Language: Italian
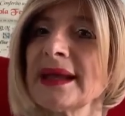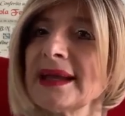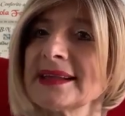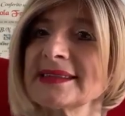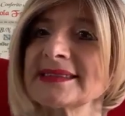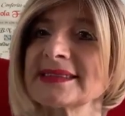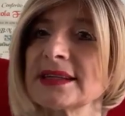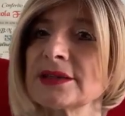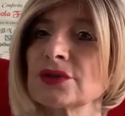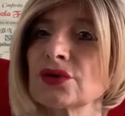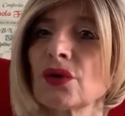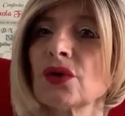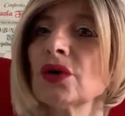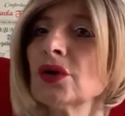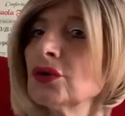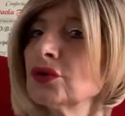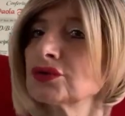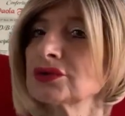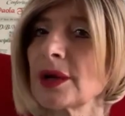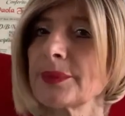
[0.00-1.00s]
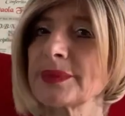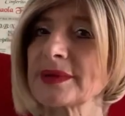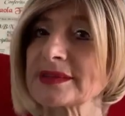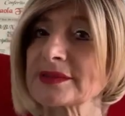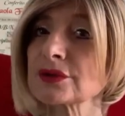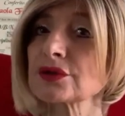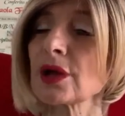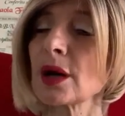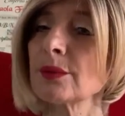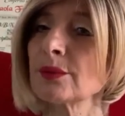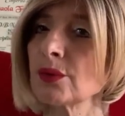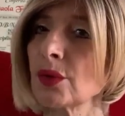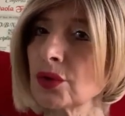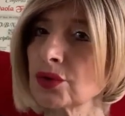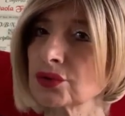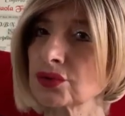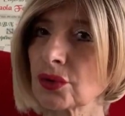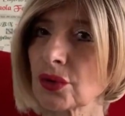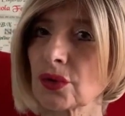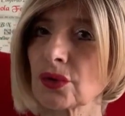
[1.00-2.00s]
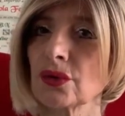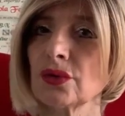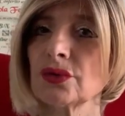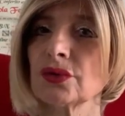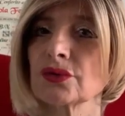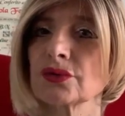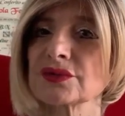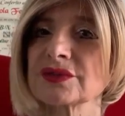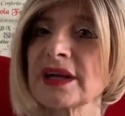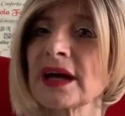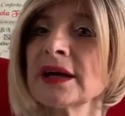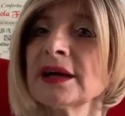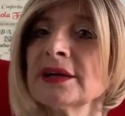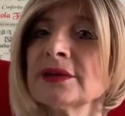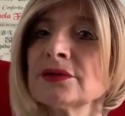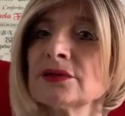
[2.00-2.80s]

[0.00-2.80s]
Essendo una persona molto orgogliosa,